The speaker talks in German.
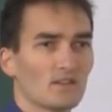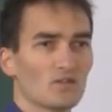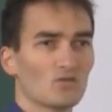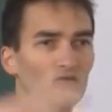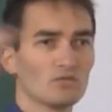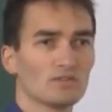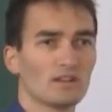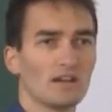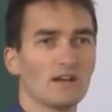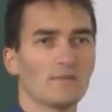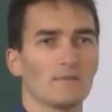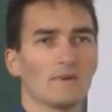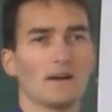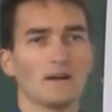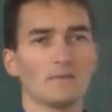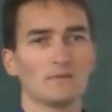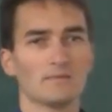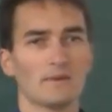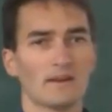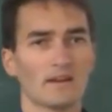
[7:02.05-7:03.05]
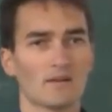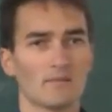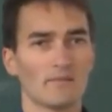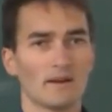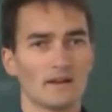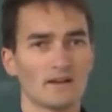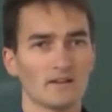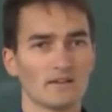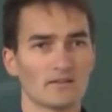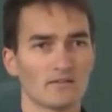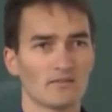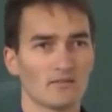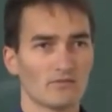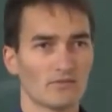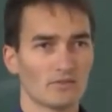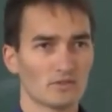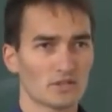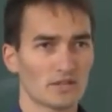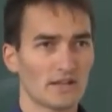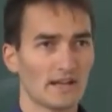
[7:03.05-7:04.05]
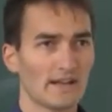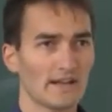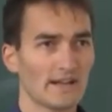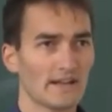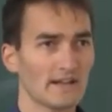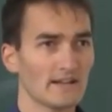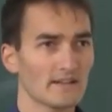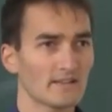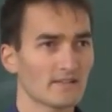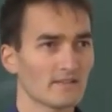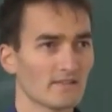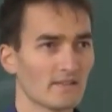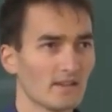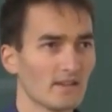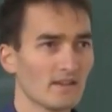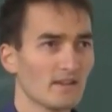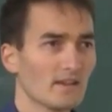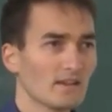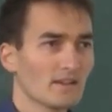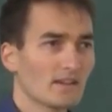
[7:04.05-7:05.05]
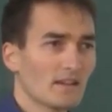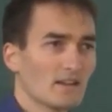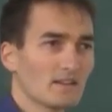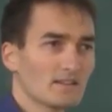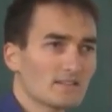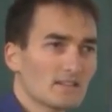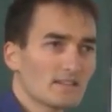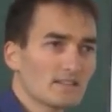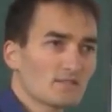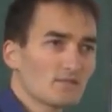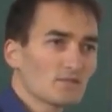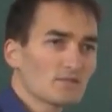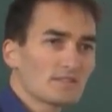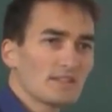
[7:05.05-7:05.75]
wenn ich Guthaben habe bei einer Bank von Giralgeld, dann ist das